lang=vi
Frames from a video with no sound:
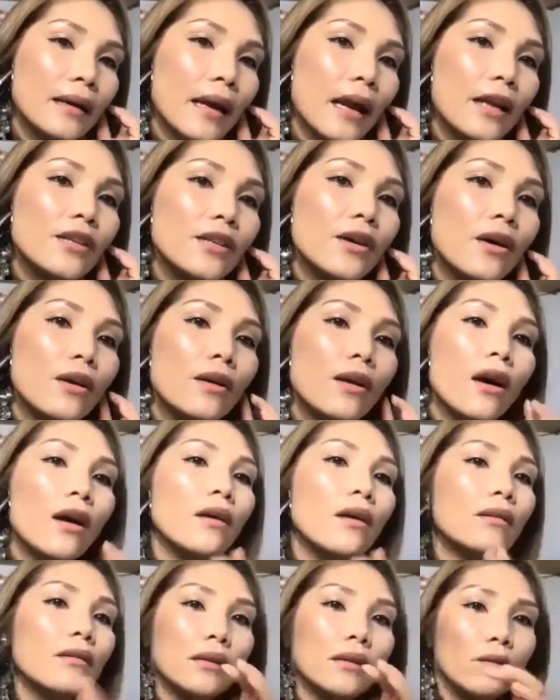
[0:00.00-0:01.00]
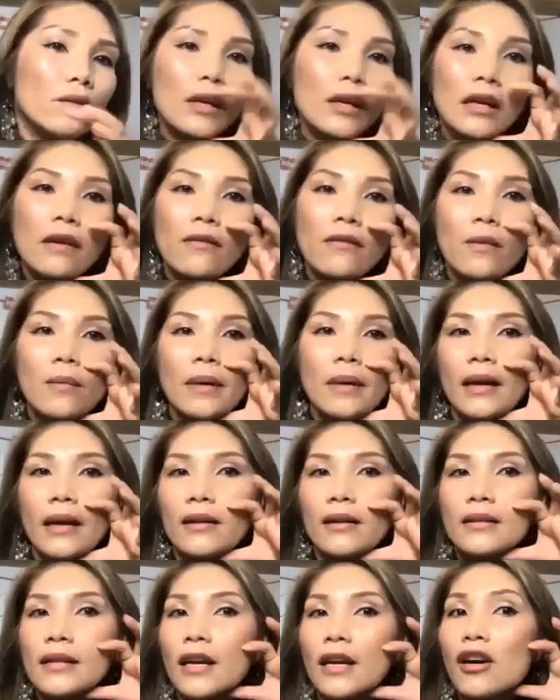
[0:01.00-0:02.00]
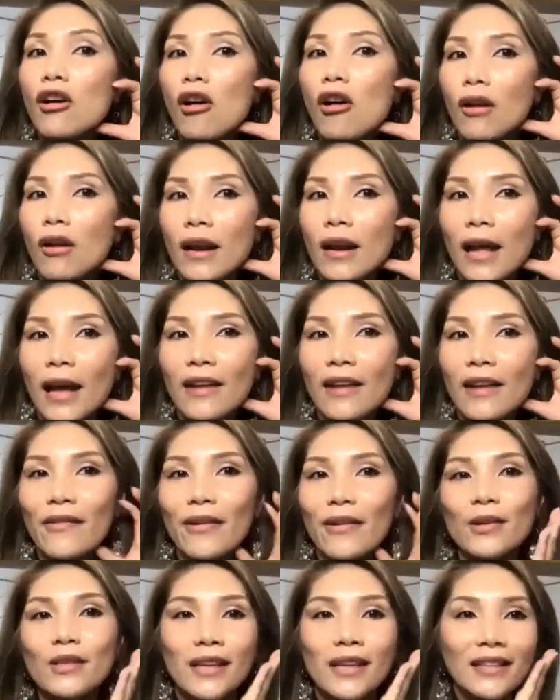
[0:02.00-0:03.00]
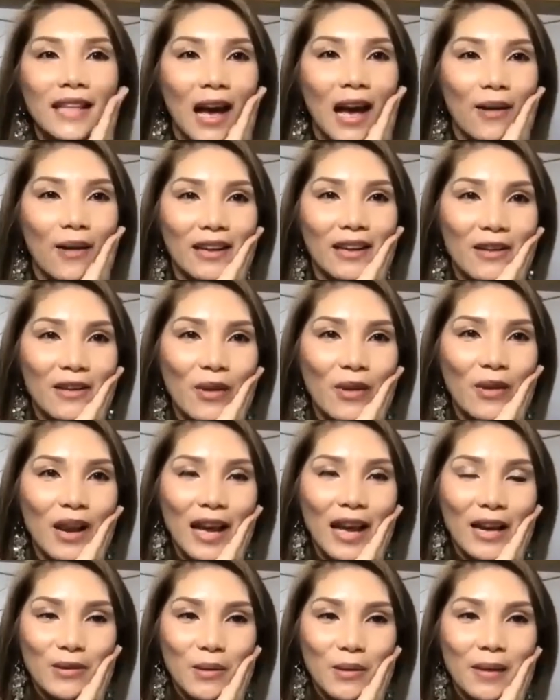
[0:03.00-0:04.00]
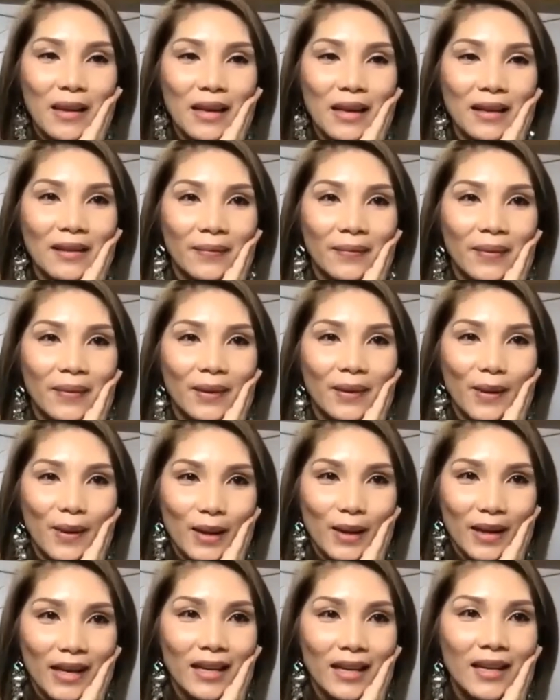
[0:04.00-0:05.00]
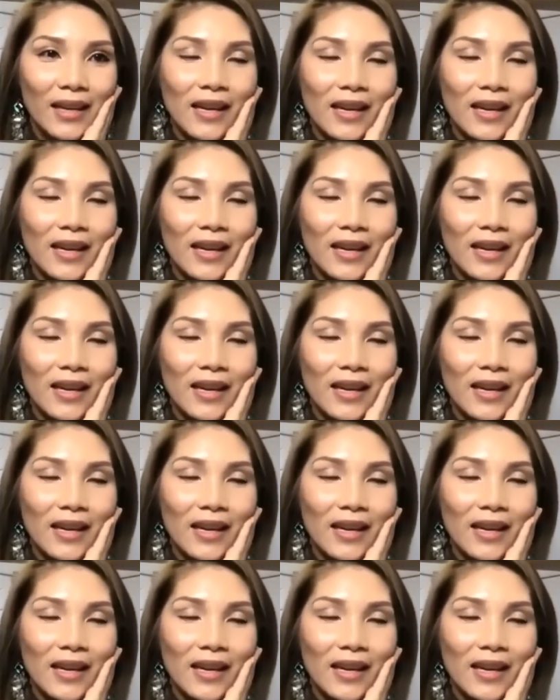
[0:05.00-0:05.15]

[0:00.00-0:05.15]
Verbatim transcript: để cho nó nguyên cái vùng này nó sẽ gọn lại và nó sẽ tạo ra cái V-line cho mình ok